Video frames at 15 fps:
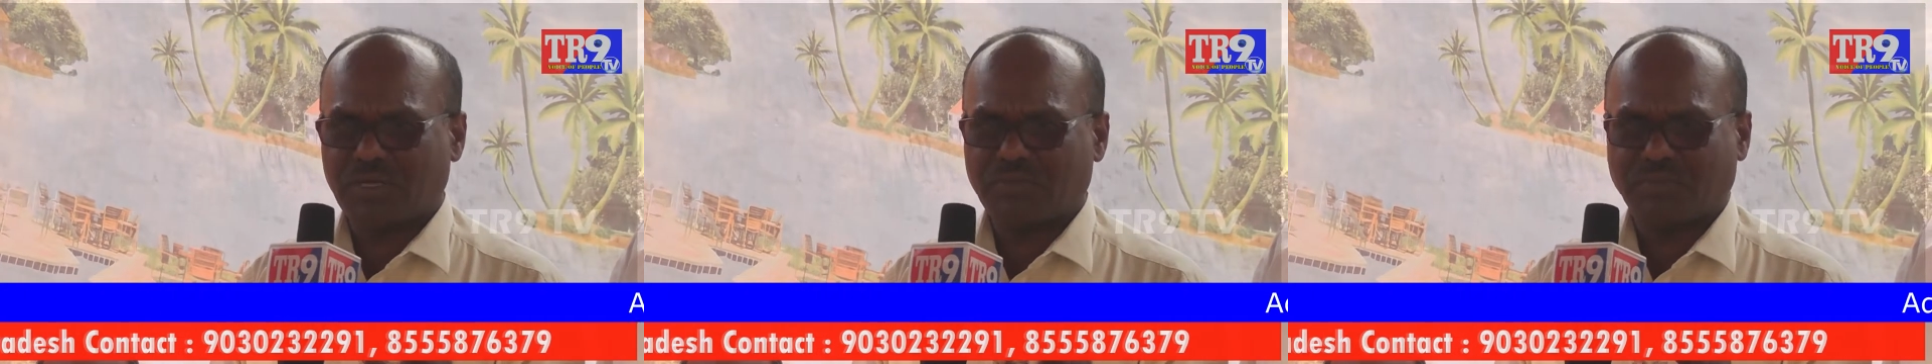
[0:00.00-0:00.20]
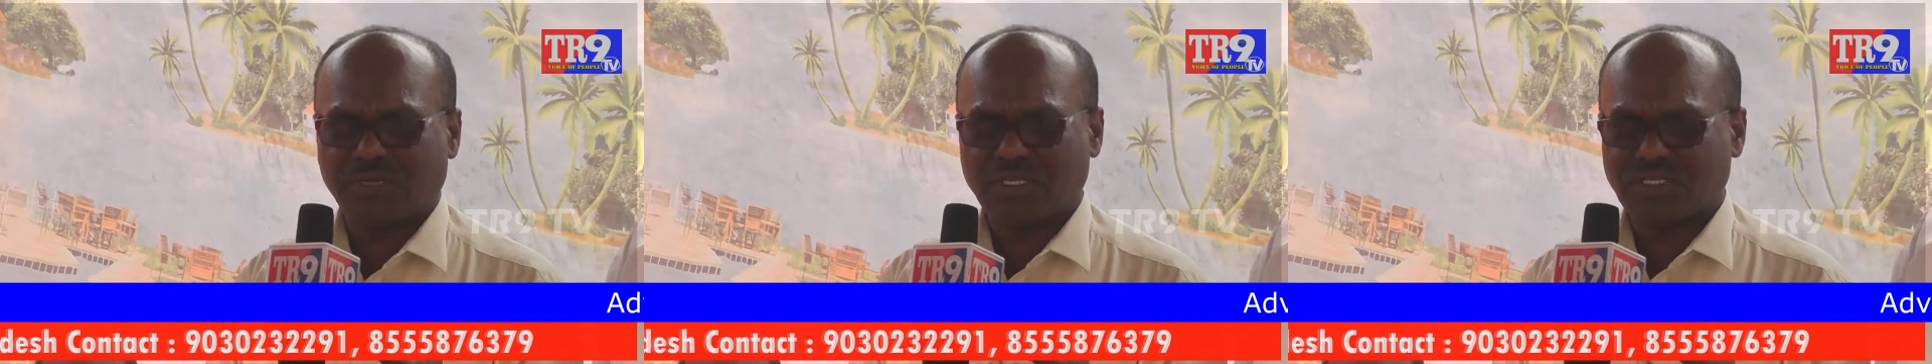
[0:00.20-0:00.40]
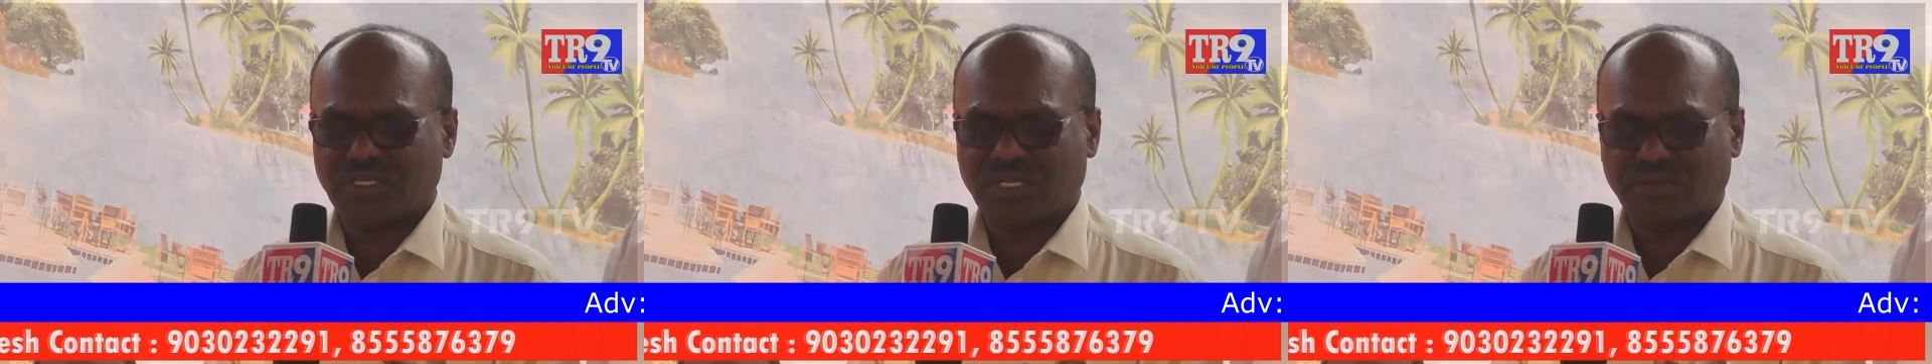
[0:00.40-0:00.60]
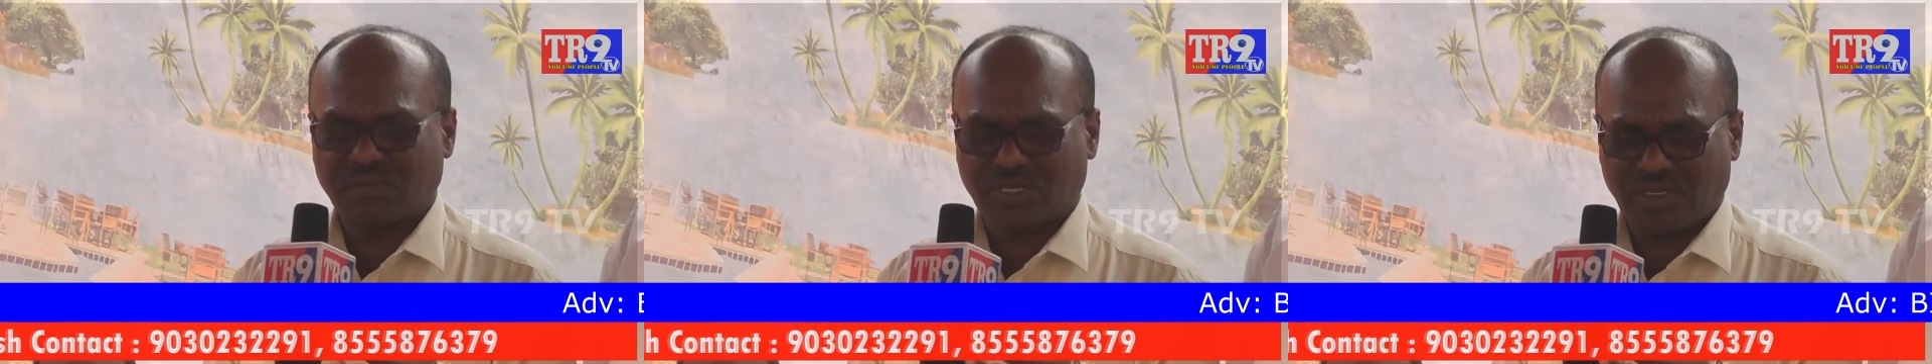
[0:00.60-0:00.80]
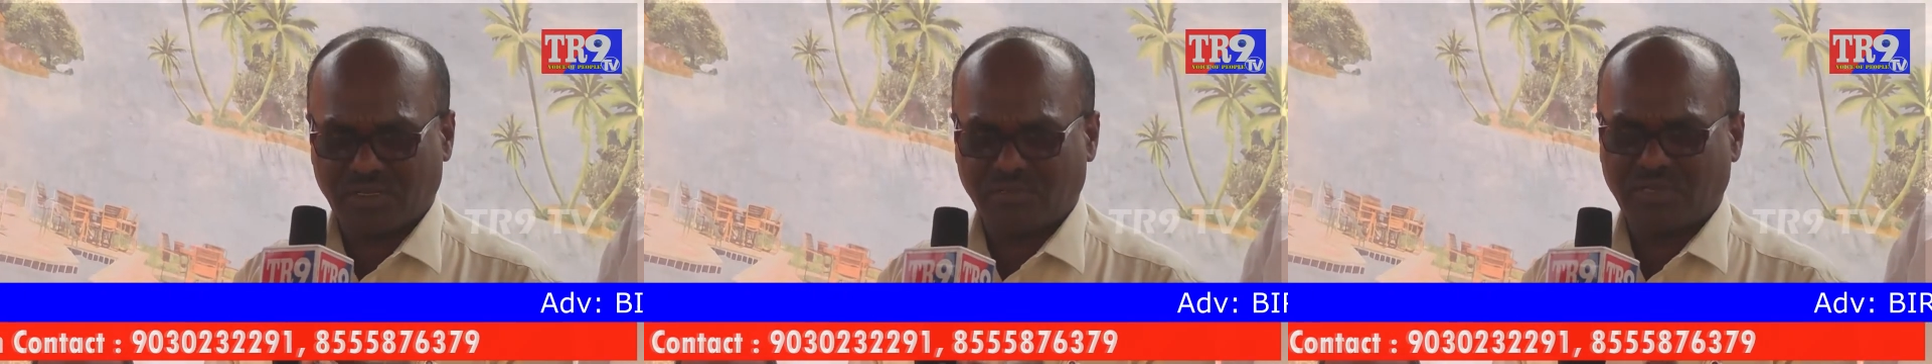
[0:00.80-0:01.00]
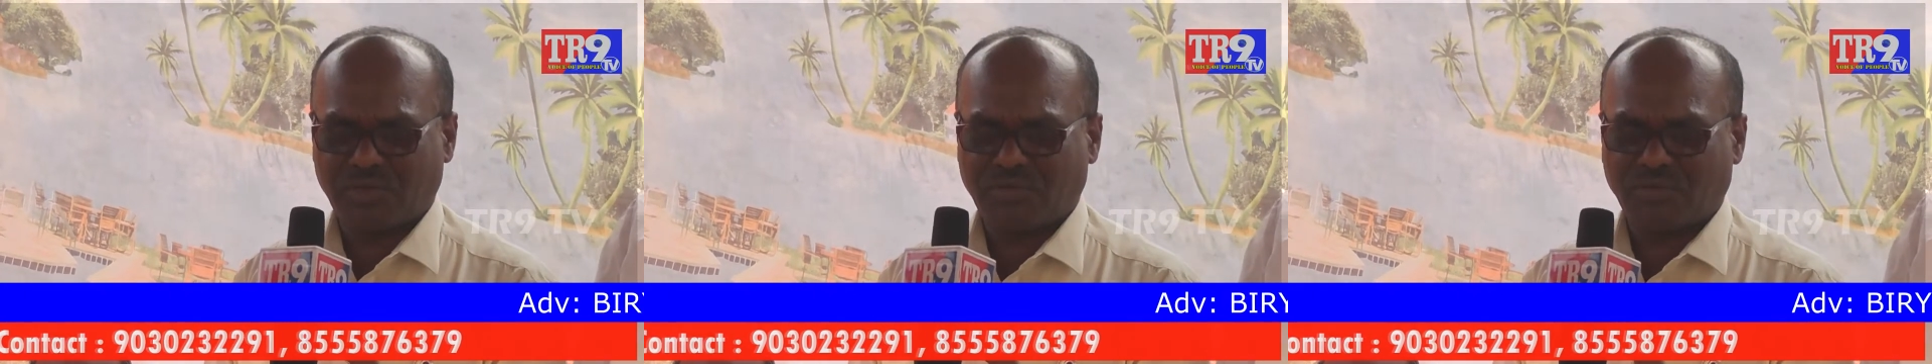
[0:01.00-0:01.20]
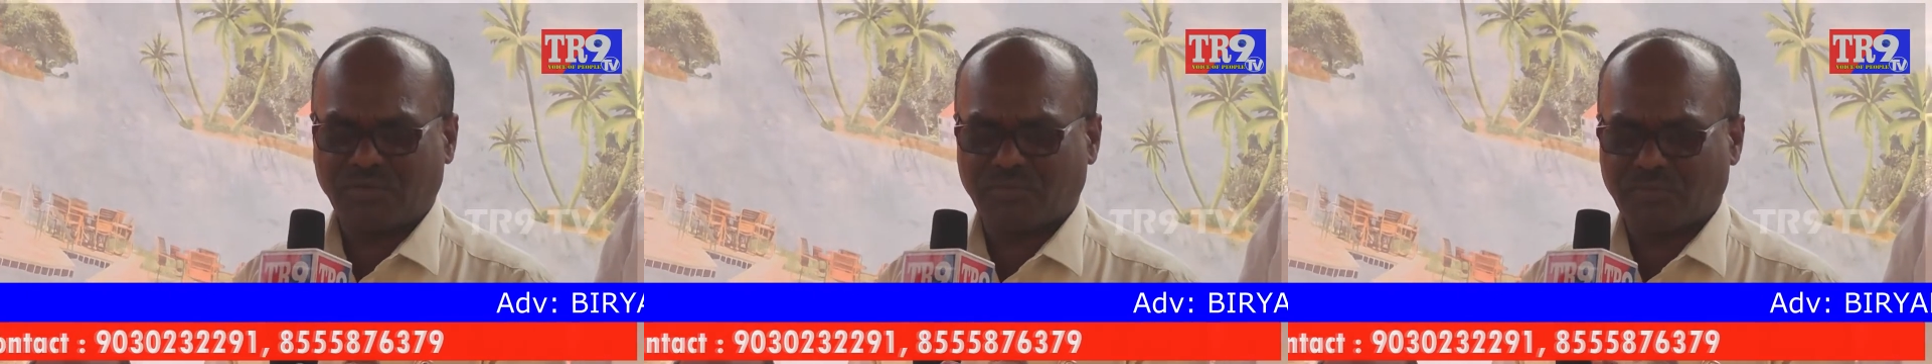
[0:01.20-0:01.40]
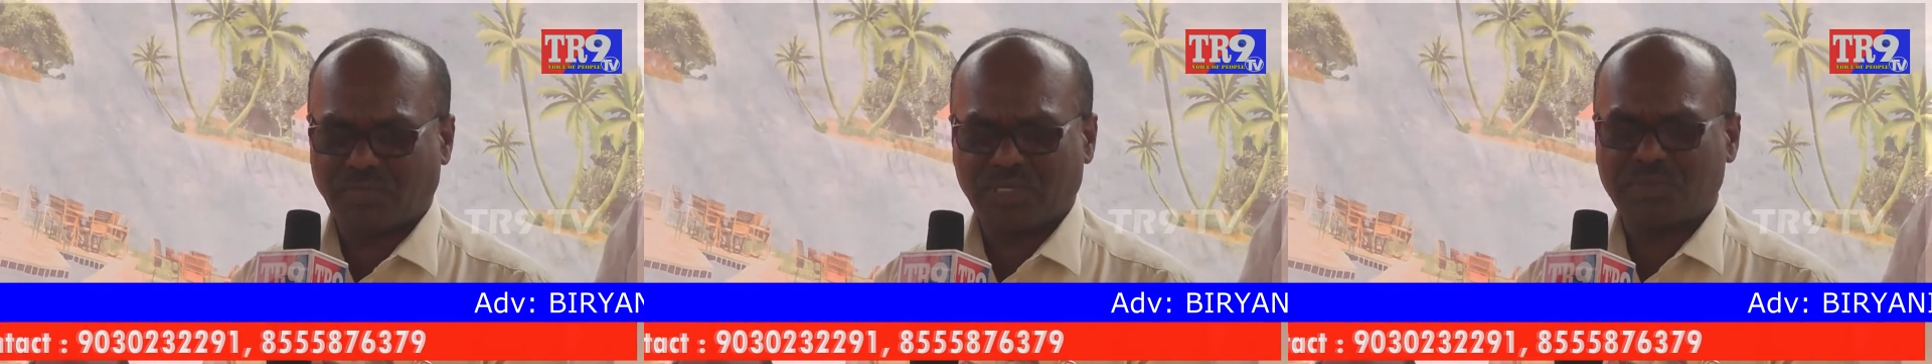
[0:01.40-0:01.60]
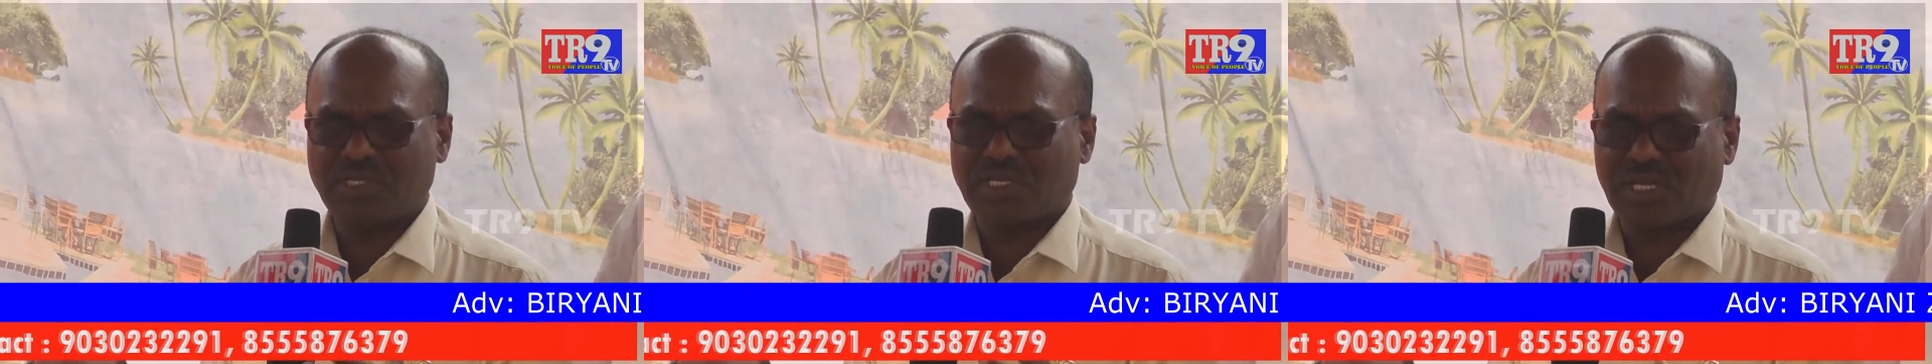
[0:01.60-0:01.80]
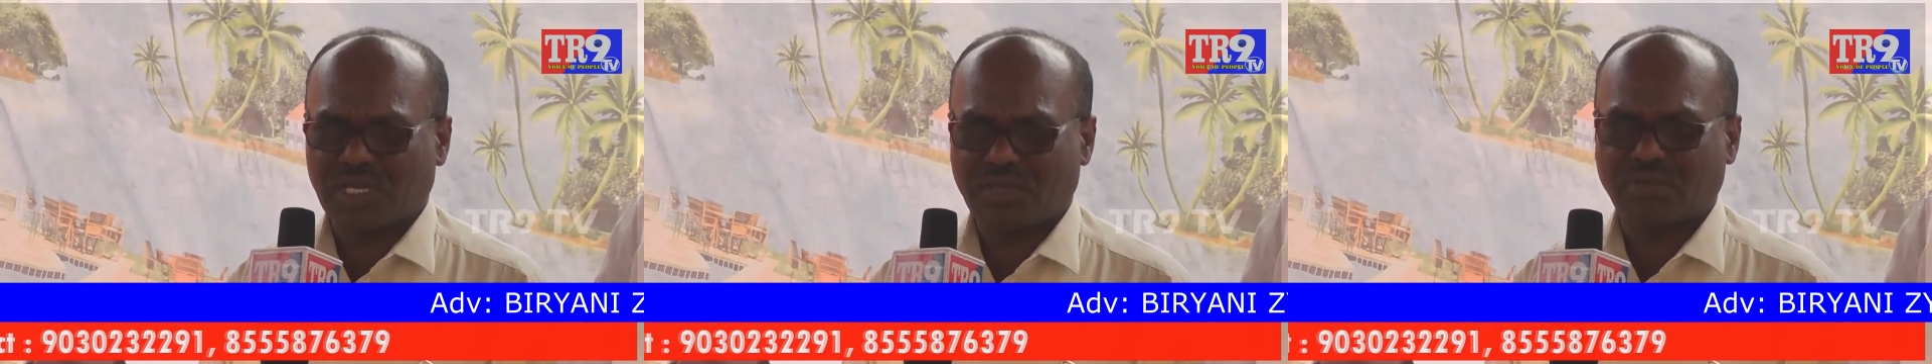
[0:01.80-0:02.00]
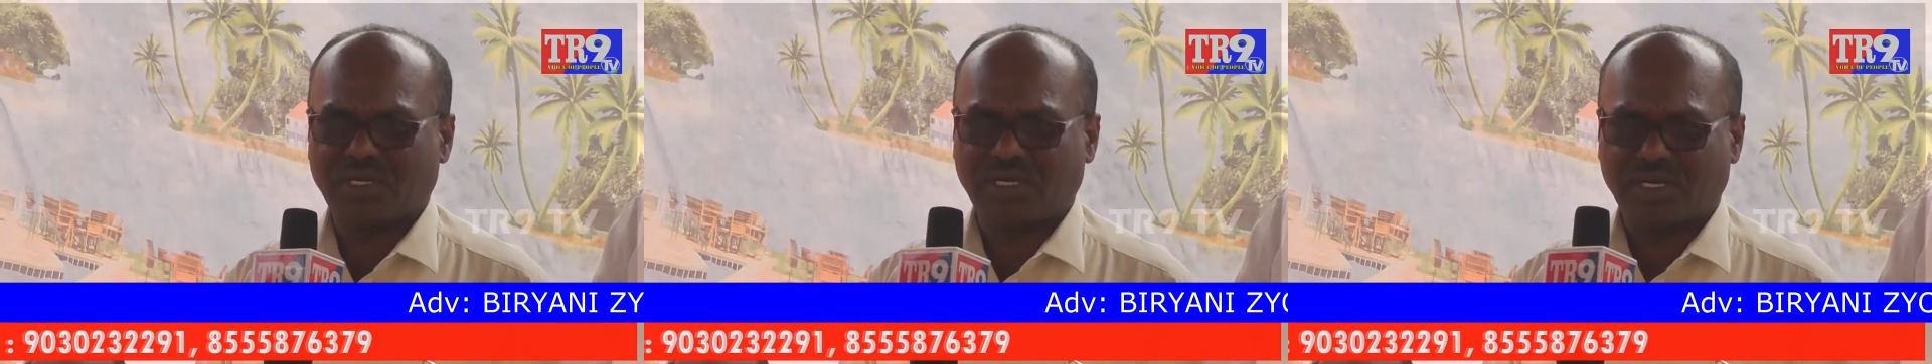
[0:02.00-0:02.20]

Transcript: మేము పరిష్కారం అంటే మేము పర్మిషన్ లేకుండా